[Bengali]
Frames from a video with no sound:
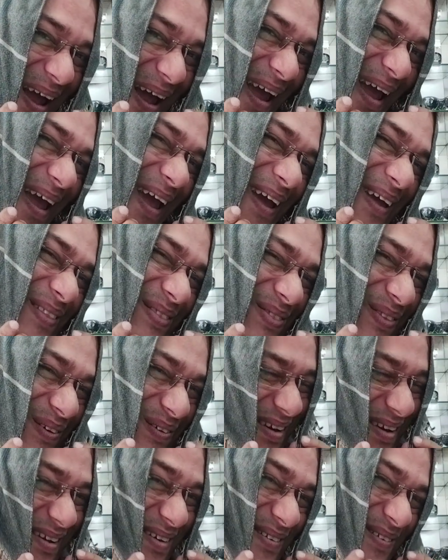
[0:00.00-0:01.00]
এই তো
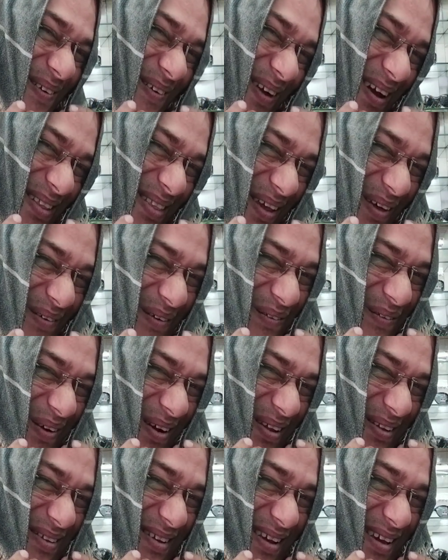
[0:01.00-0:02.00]
সোনা দেবে
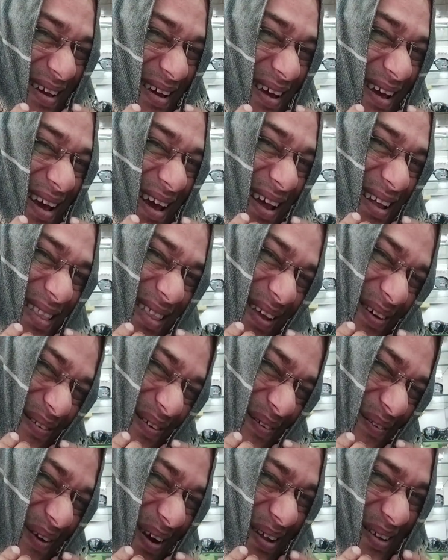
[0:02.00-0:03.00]
বলেছে
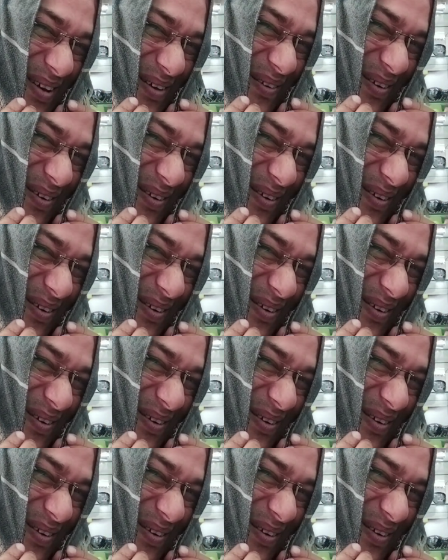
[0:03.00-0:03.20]
দেবে বলেছে